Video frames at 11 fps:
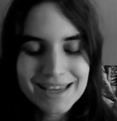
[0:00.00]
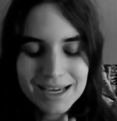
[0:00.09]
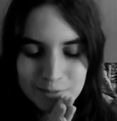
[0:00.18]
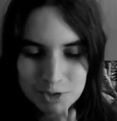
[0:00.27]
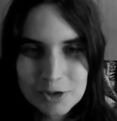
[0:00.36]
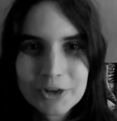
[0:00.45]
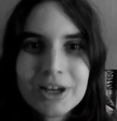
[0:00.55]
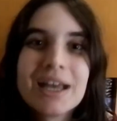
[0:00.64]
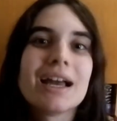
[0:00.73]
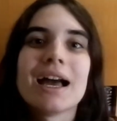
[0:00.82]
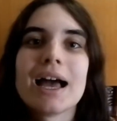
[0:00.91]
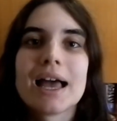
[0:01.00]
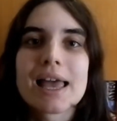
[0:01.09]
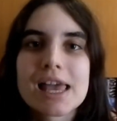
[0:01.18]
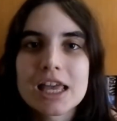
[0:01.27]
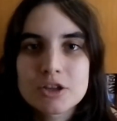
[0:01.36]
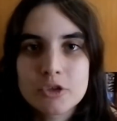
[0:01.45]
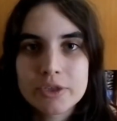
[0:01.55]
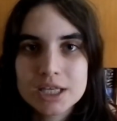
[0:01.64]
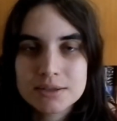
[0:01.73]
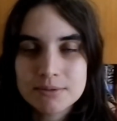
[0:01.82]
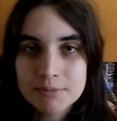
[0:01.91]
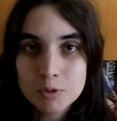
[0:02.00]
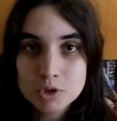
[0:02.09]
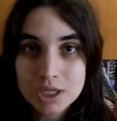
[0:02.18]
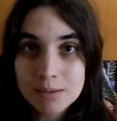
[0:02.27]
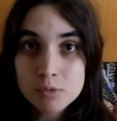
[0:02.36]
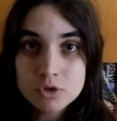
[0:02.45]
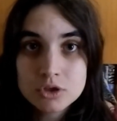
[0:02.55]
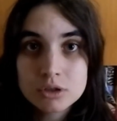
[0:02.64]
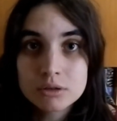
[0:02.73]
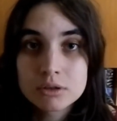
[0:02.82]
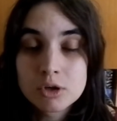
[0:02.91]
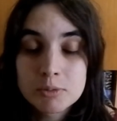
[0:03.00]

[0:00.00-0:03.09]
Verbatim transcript: Dejémoslo. Entonces, me gustaría mucho, ¿no?